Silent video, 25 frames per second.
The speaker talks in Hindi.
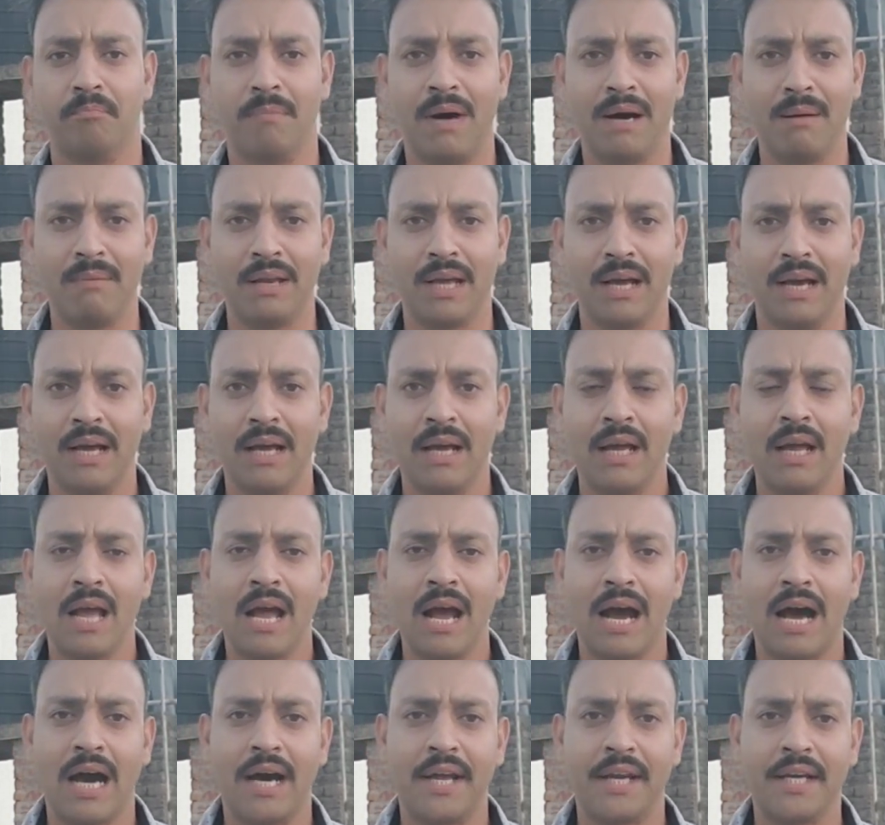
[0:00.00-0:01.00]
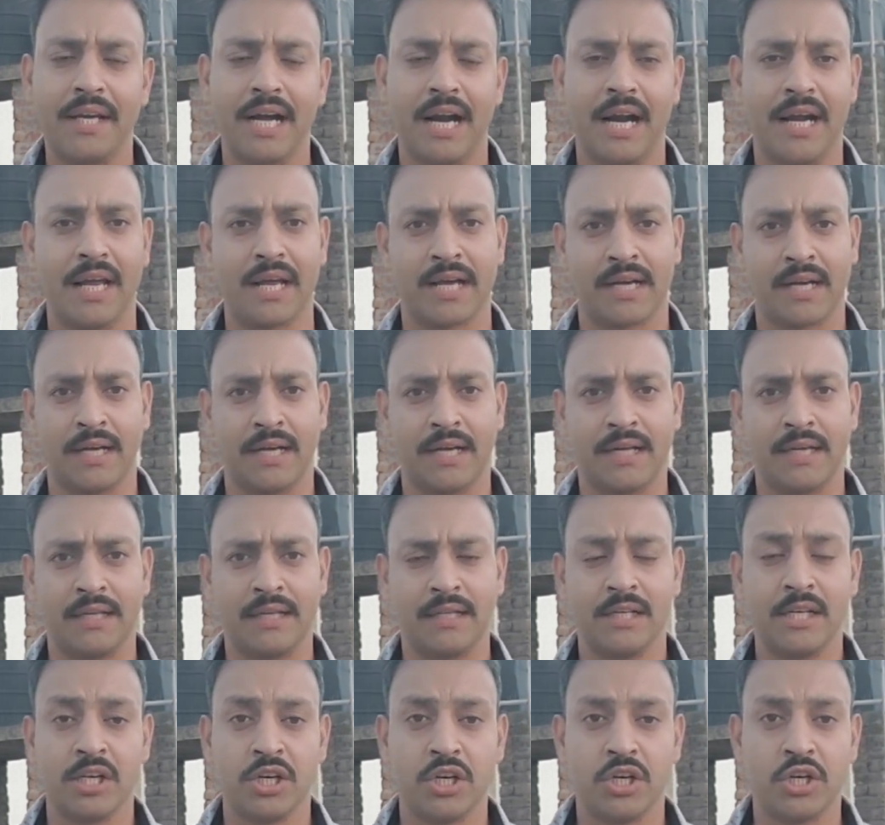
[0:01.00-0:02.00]
मामला हरियाणा का है
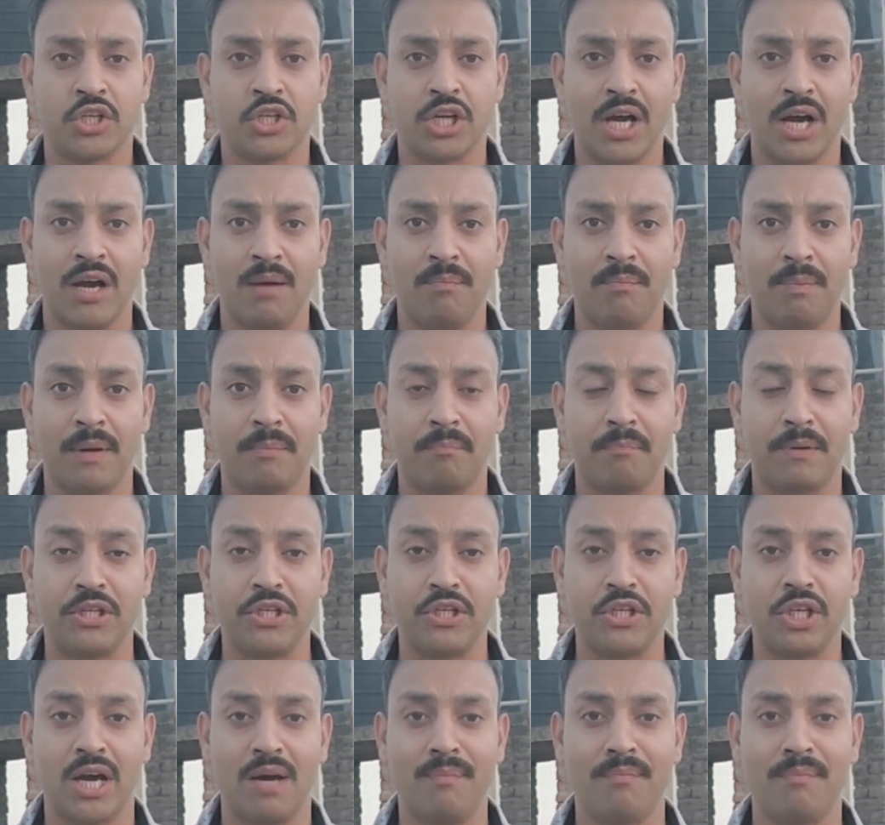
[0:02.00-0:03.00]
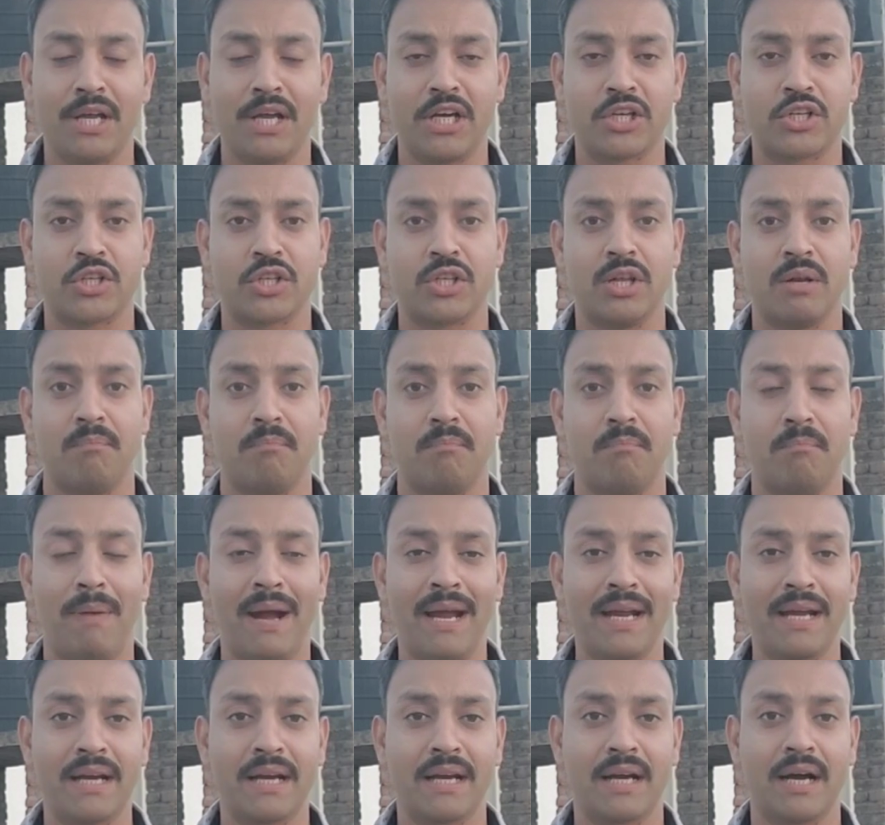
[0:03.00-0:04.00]
जहां पर पंजाब नेशनल
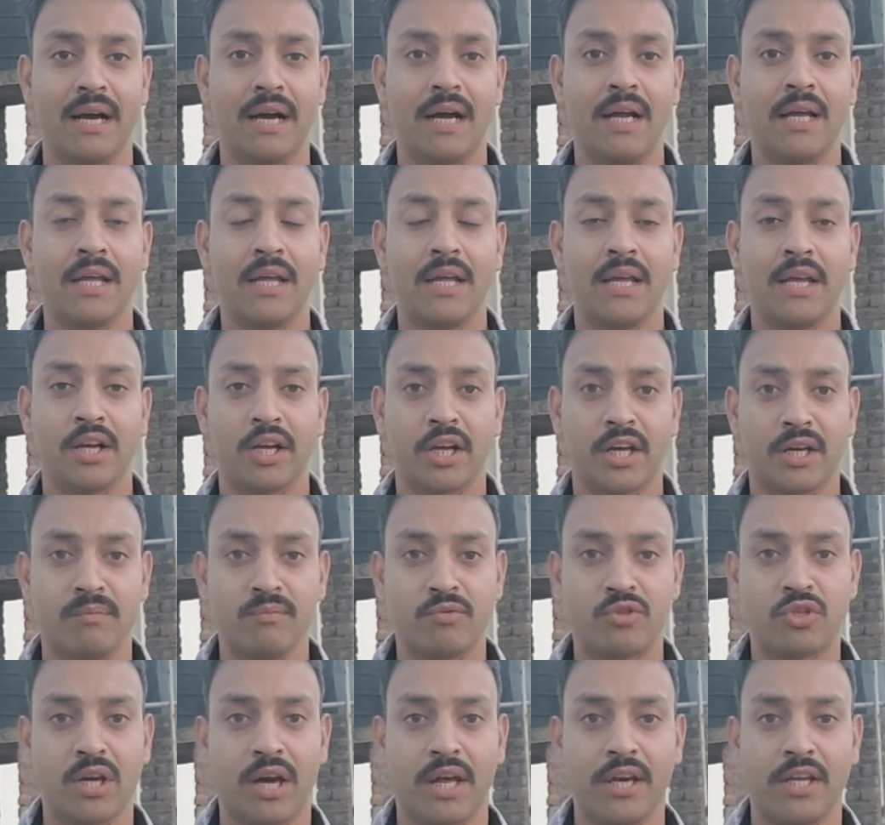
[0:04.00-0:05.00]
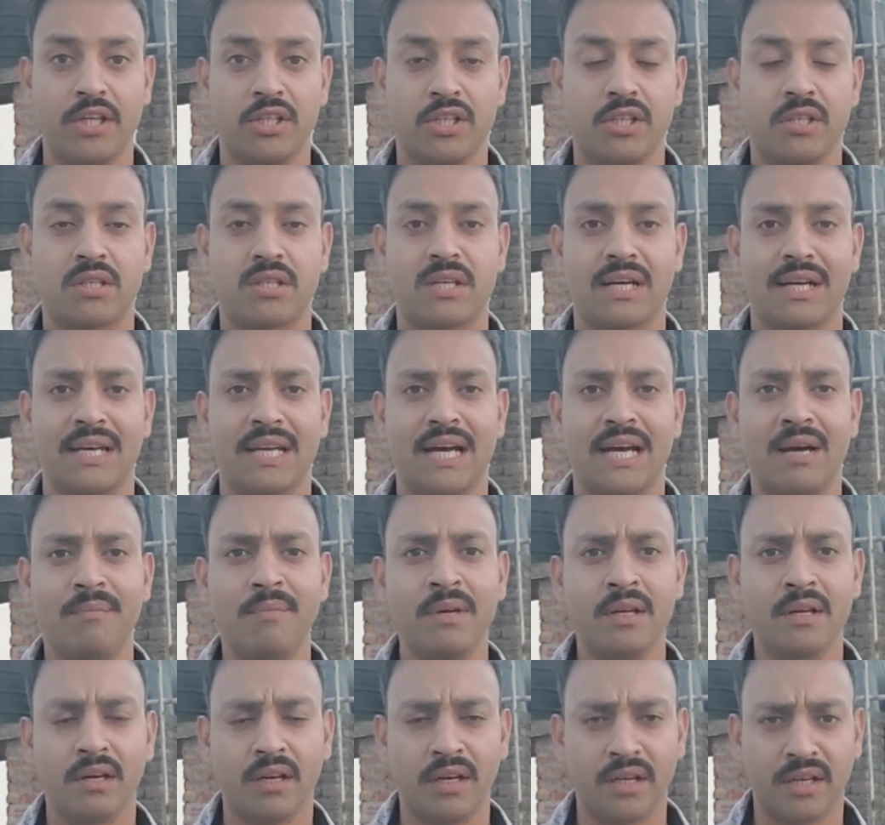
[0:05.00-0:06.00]
बैंक का कर्मचारी जिसका नाम
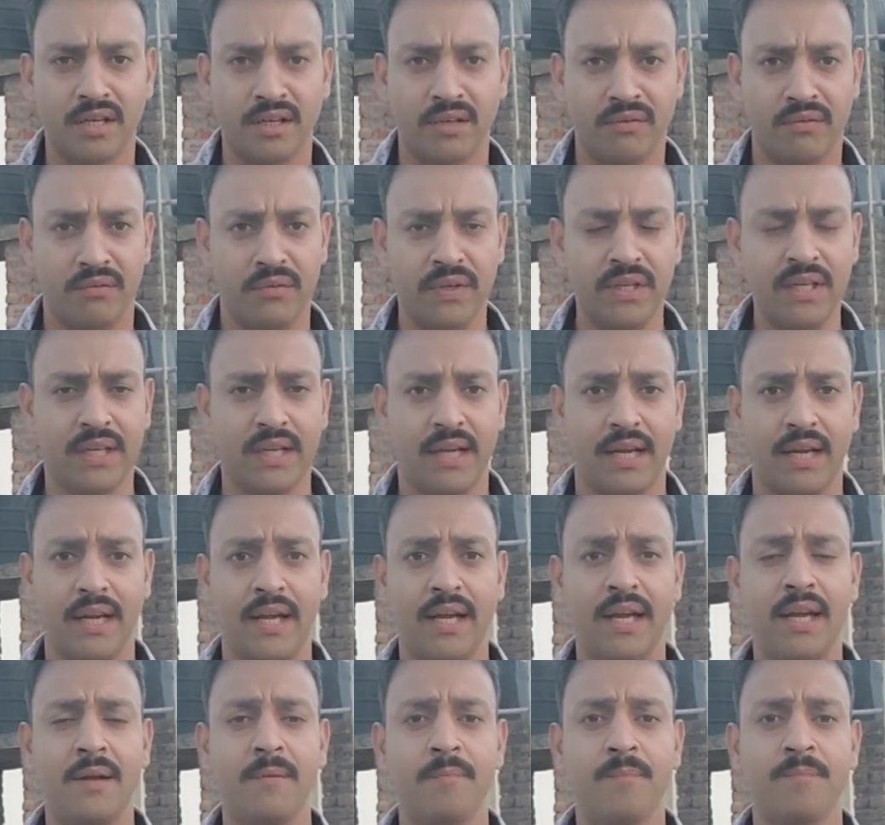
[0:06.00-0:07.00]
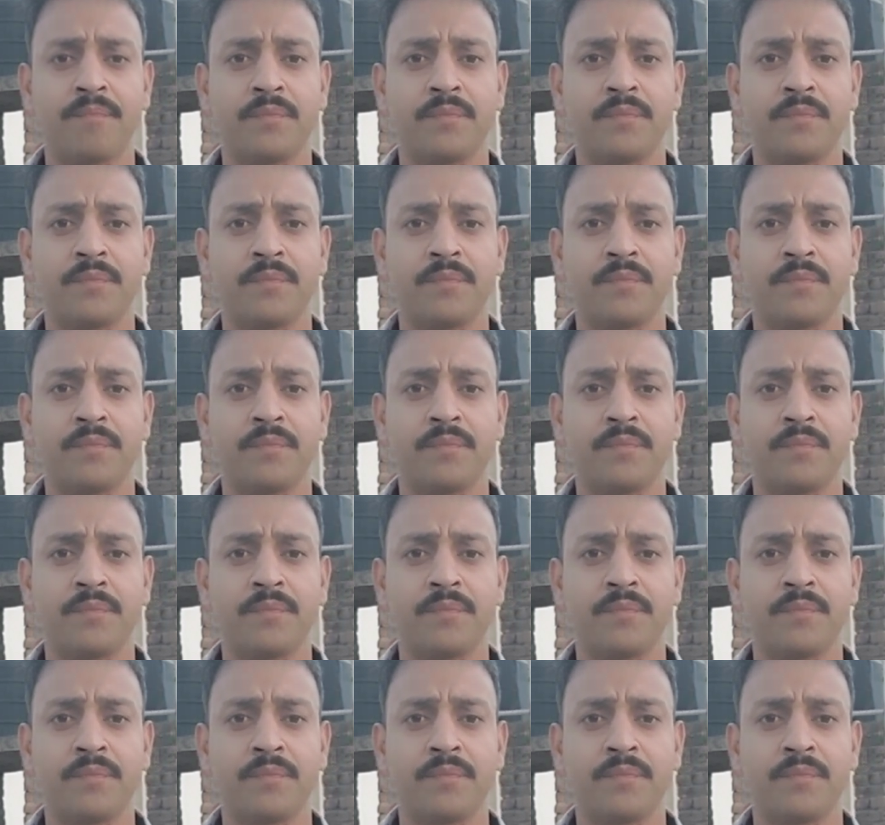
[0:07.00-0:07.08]
रणवीर है